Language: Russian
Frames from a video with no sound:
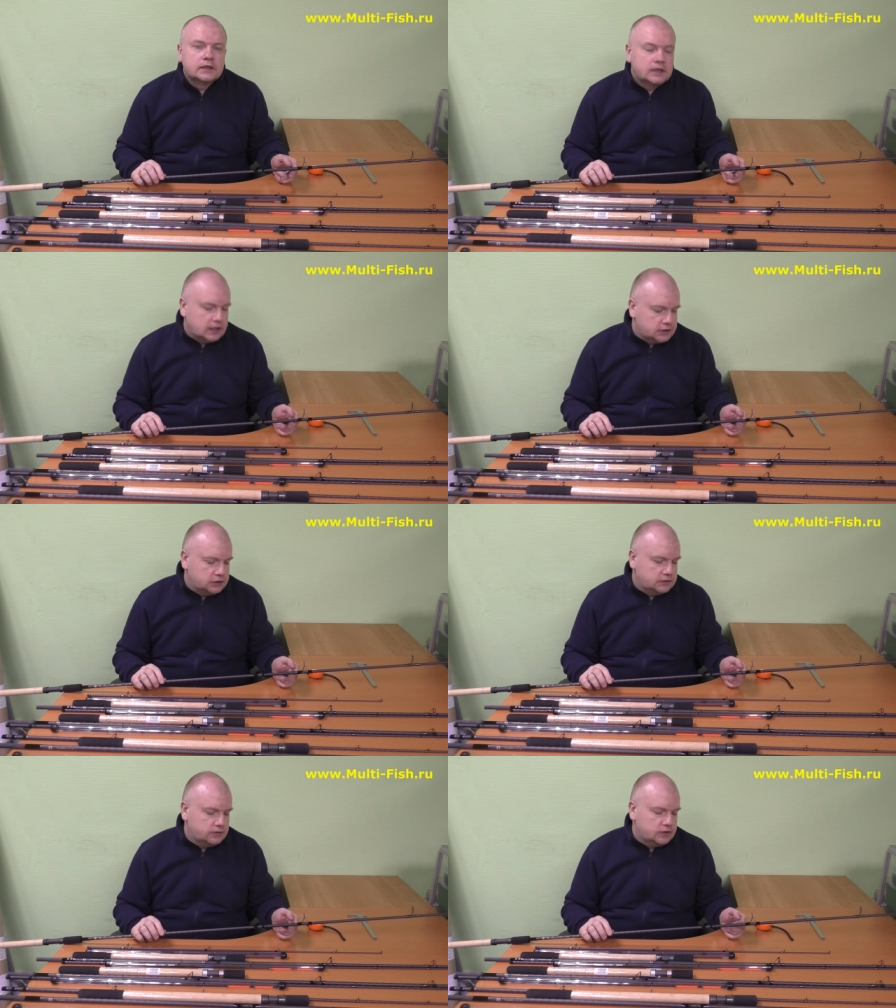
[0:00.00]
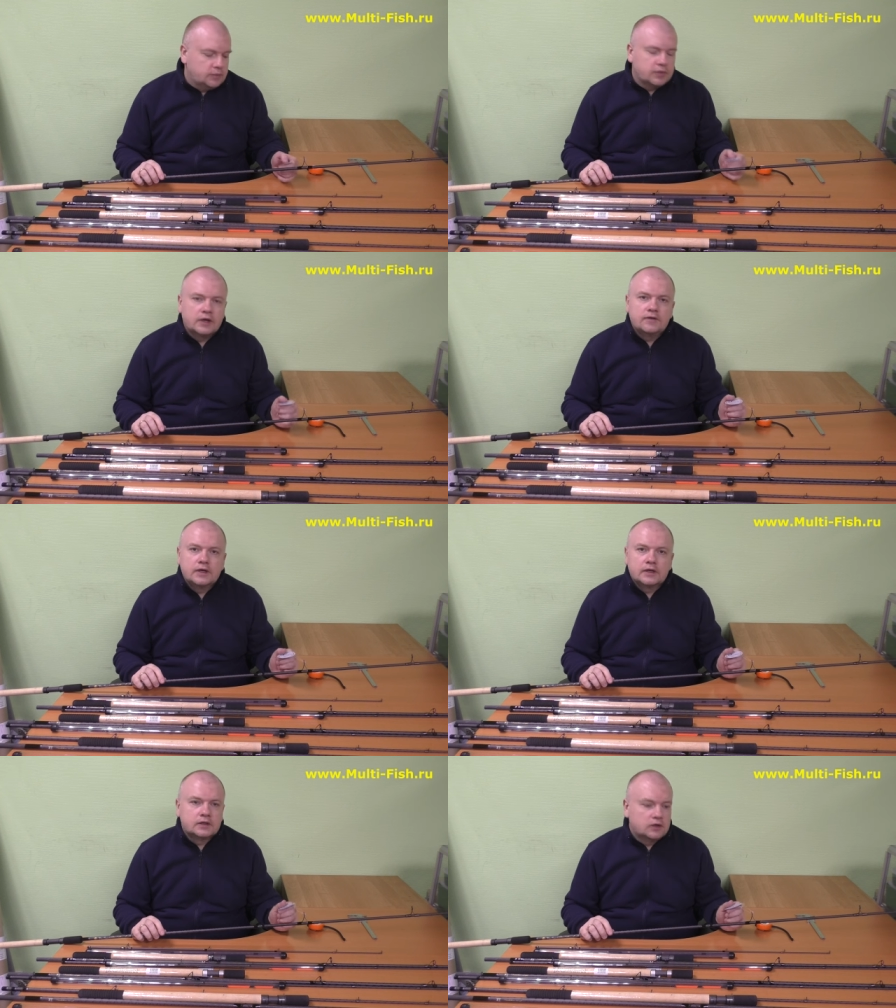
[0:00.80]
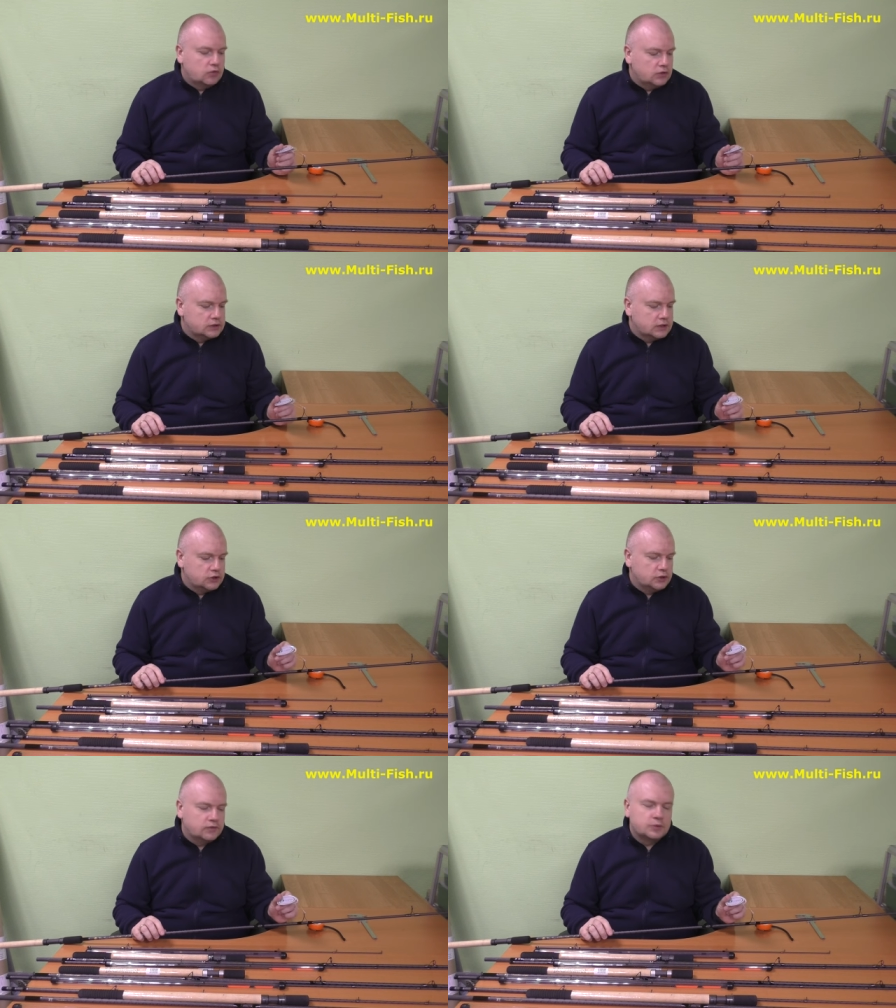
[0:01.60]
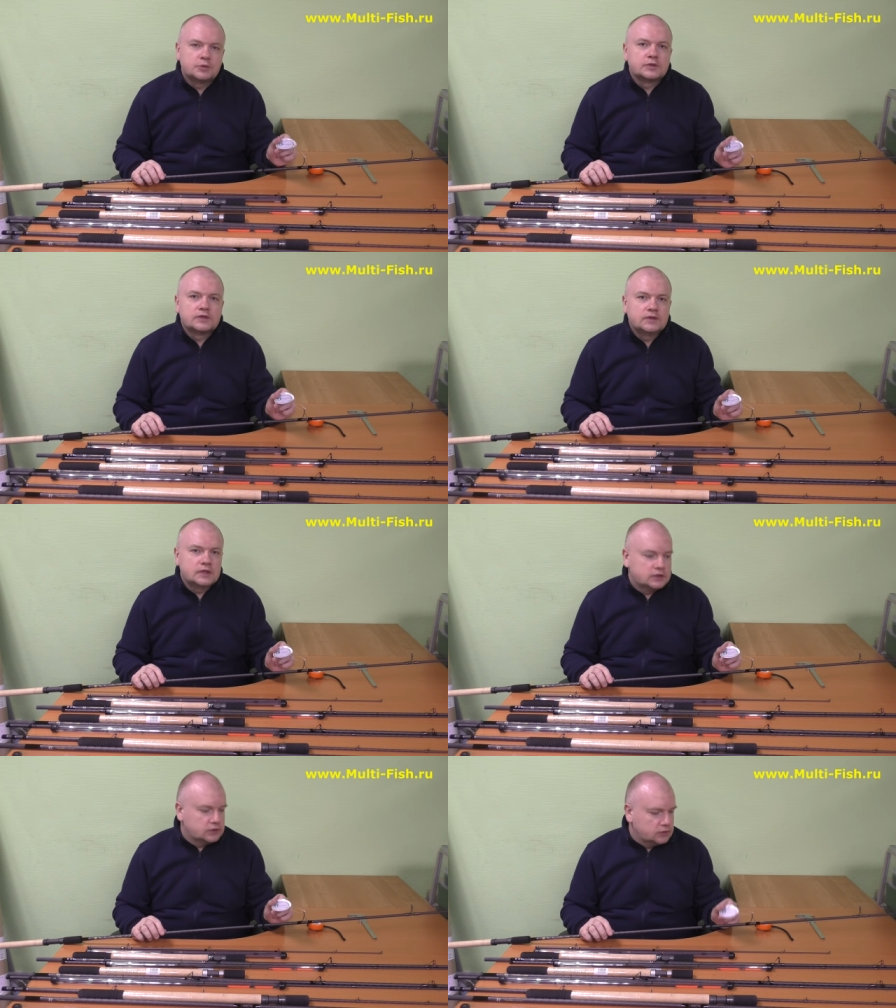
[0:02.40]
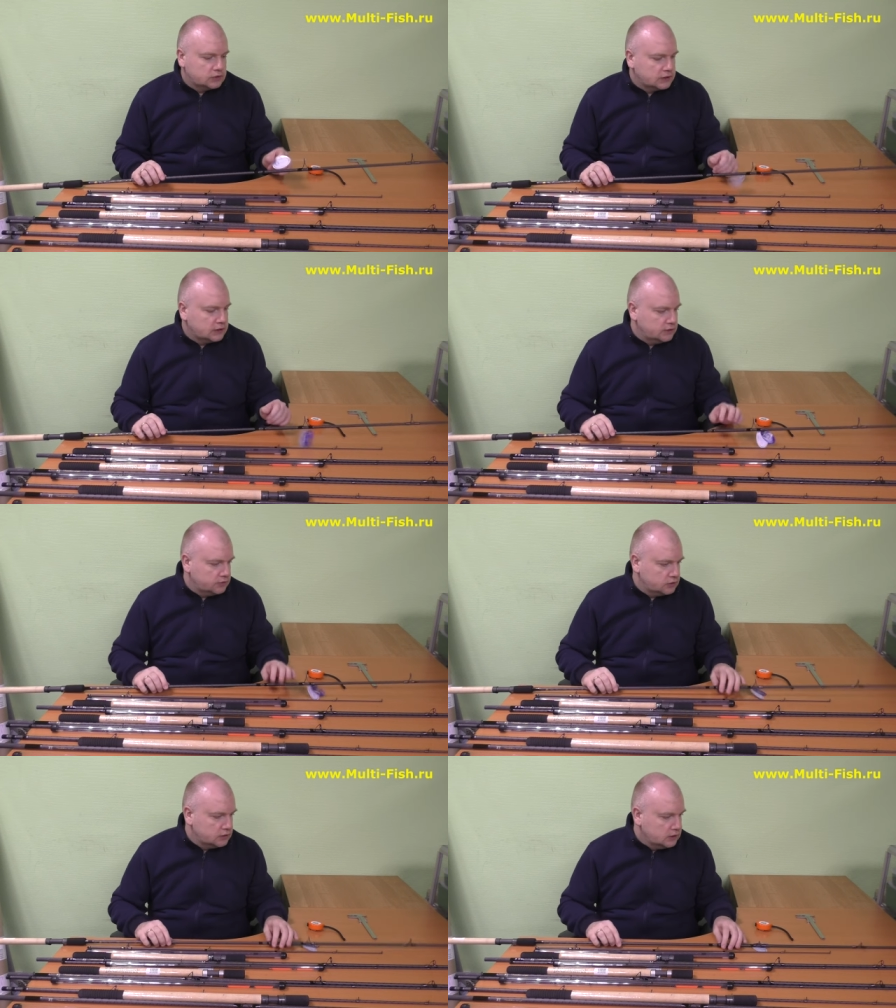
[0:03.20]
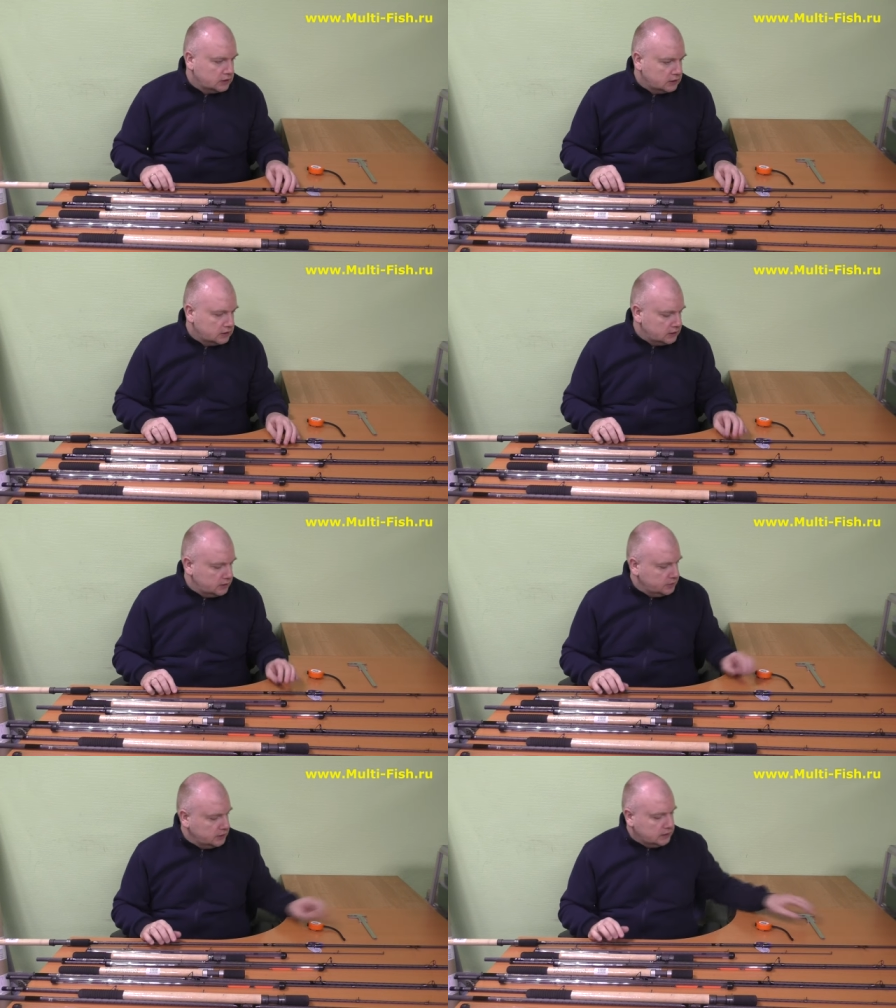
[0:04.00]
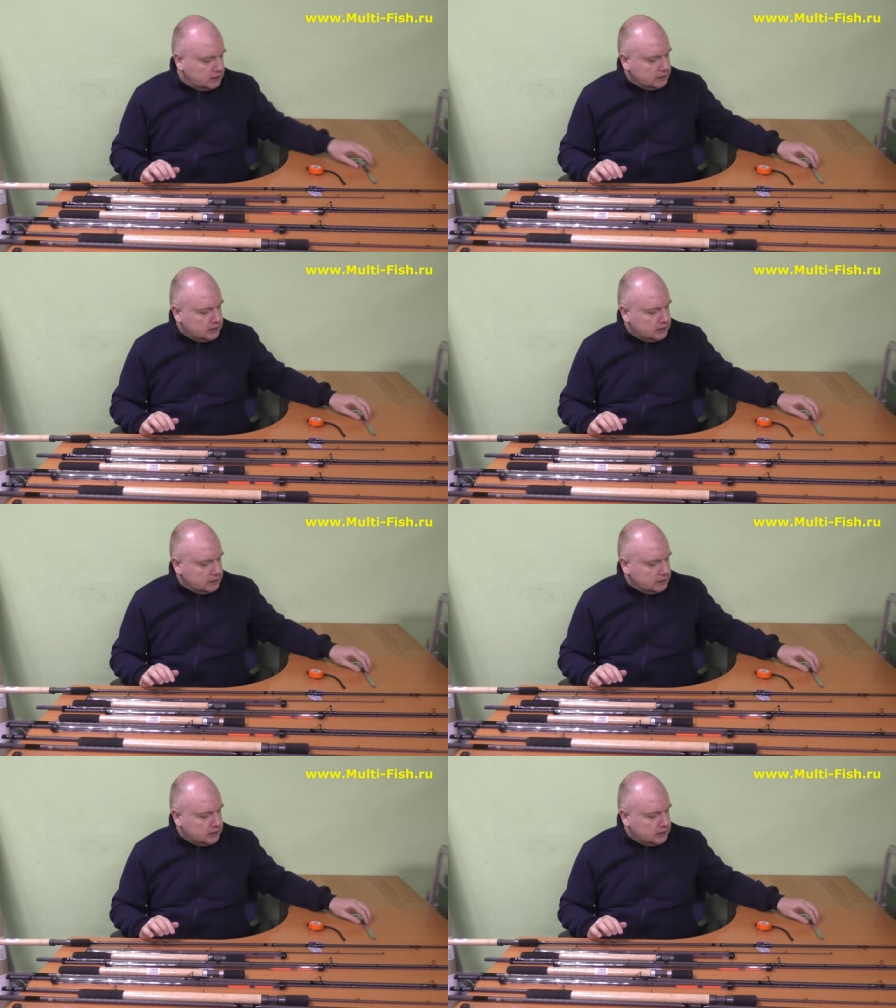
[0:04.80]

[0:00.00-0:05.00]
Качественные, проверенные кольца, о чем, в общем-то, свидетельствуют такие вот лейблы.